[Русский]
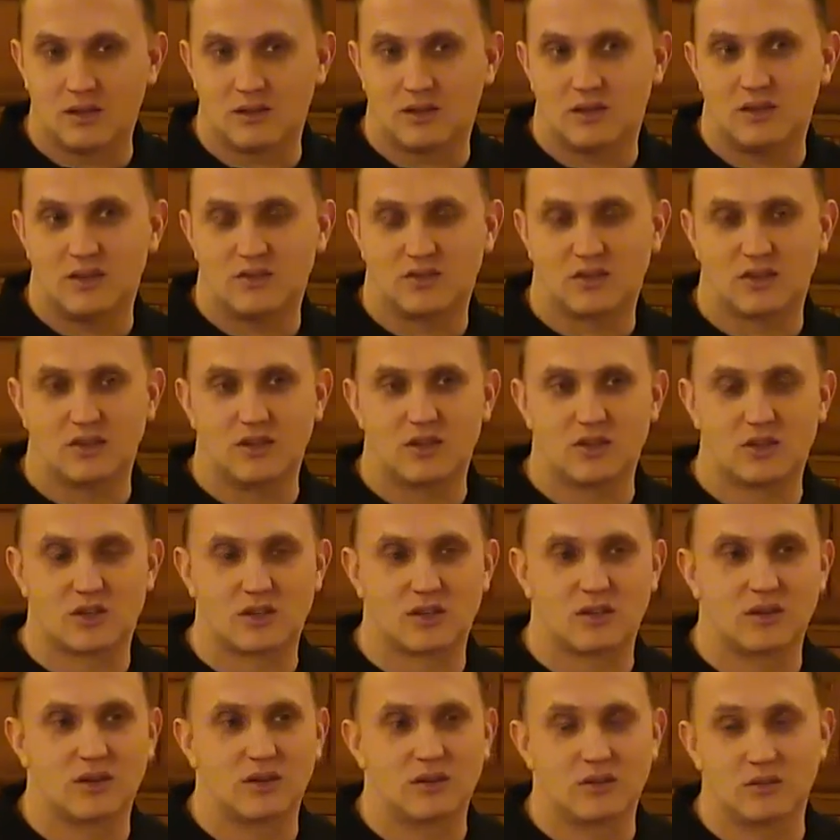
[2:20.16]
И как-то я
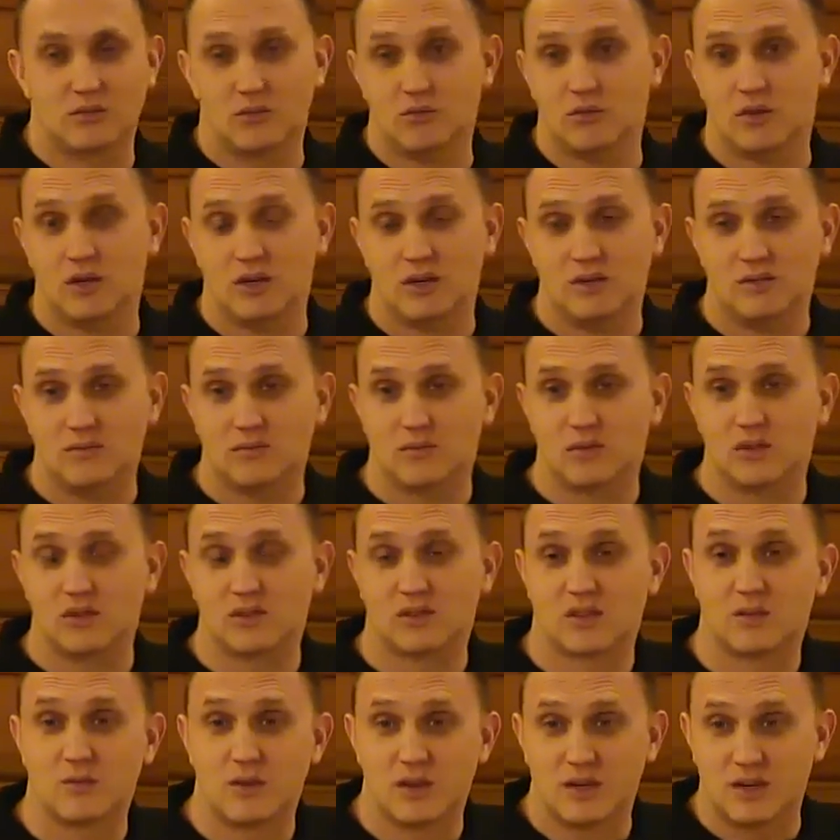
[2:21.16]
всегда читал, ну да,
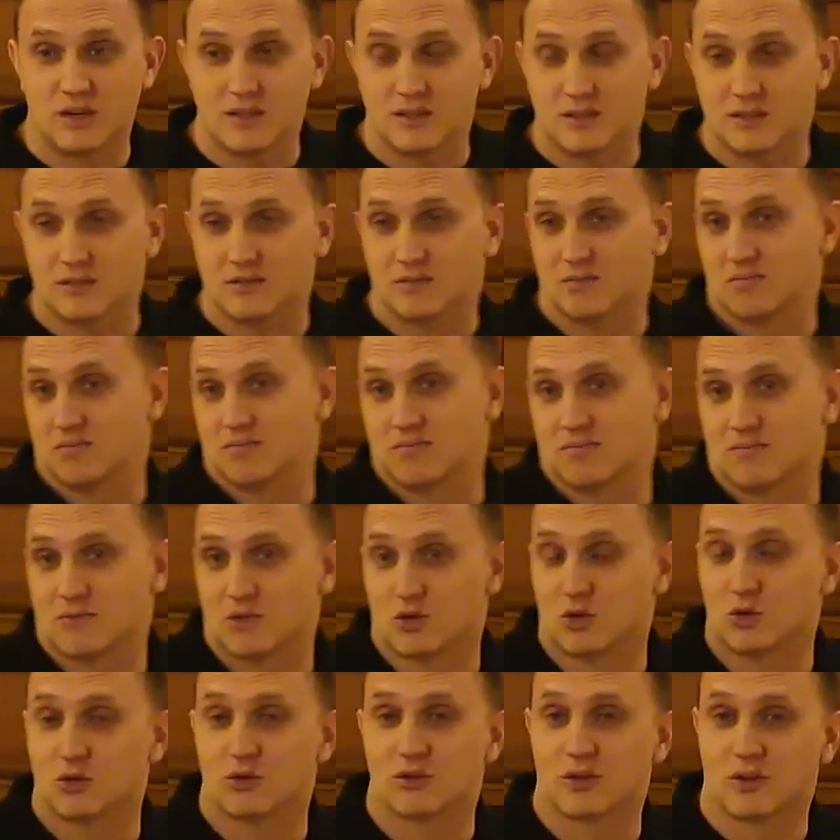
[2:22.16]
был самарянин,
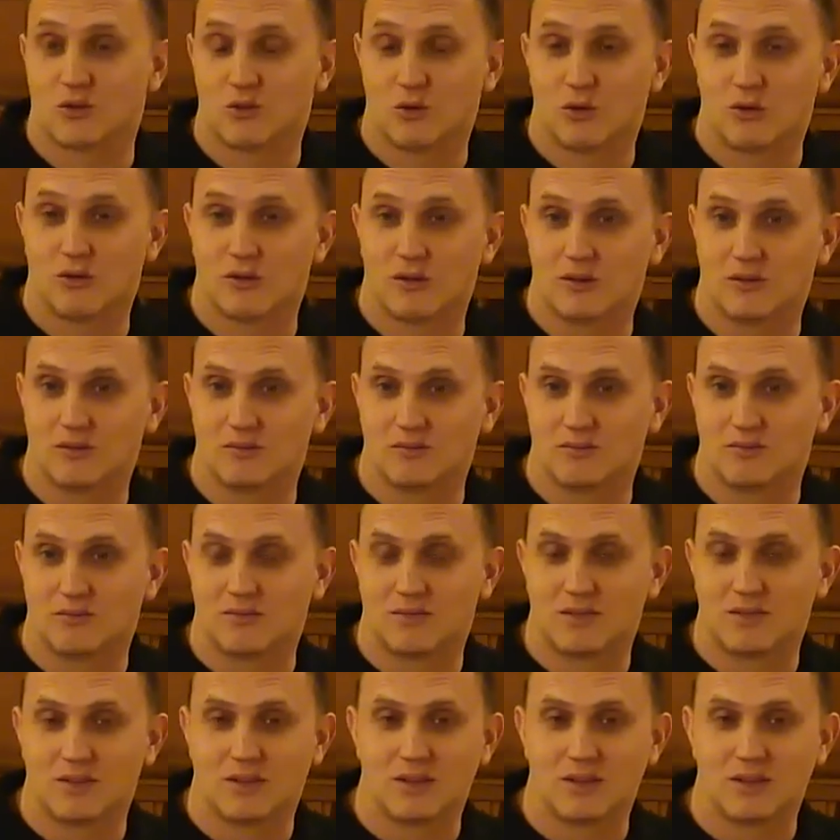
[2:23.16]
что тут такого?